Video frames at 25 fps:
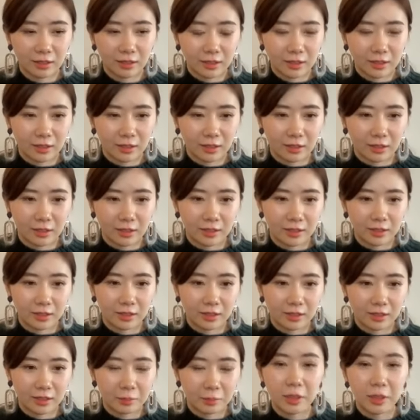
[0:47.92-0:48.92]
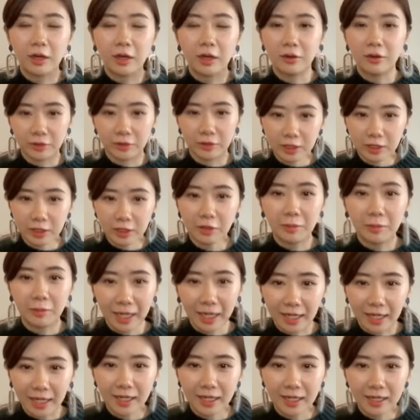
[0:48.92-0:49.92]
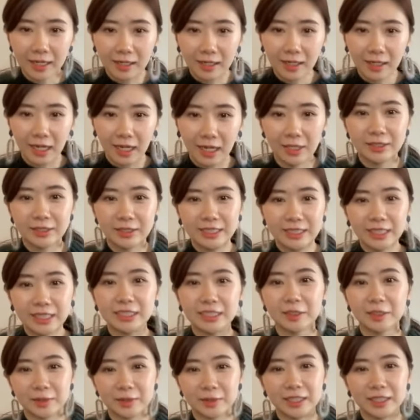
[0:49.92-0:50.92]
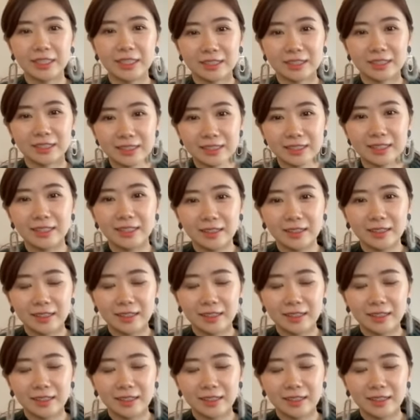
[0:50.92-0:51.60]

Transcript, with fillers: 呃朋友吧，还有记者们也是。